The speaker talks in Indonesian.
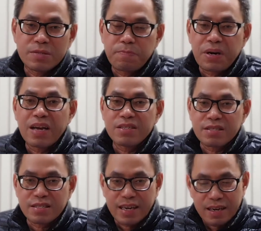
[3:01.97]

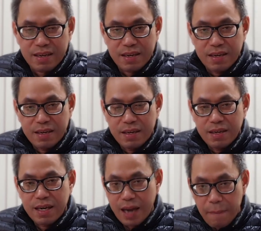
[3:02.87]
price tag?
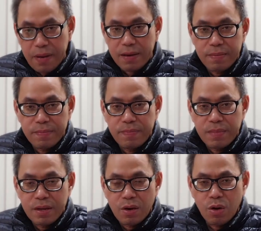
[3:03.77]
Kenapa?
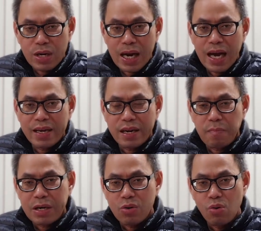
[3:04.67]
Orang akhirnya
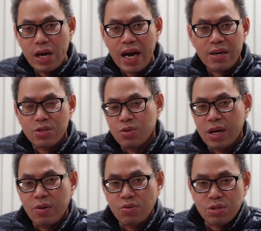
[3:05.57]
menukar
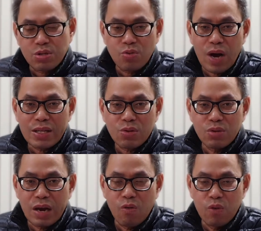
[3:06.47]
saudaraku sesuatu
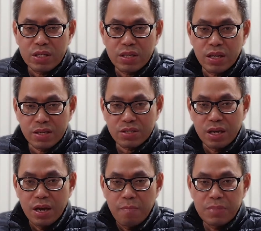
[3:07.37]
yang
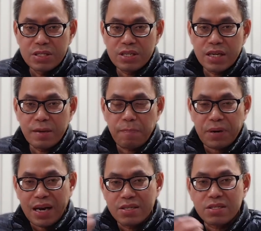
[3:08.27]
worthless menjadi
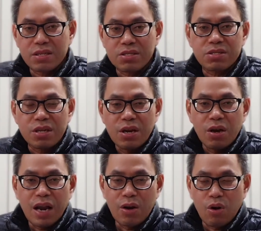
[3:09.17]
priceless.
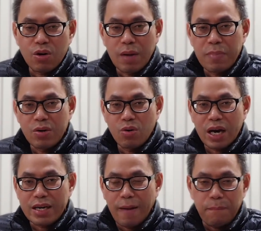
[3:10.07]
Lalu orang
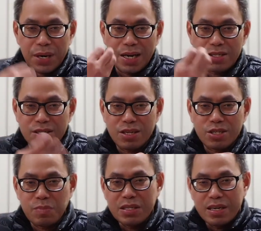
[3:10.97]
menukar yang
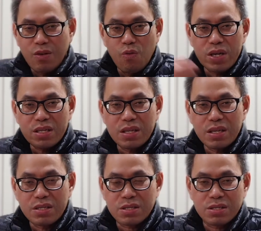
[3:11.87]
priceless menjadi
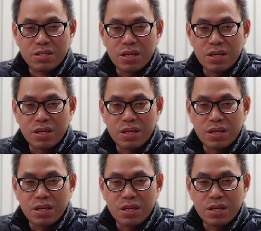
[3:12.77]
worthless.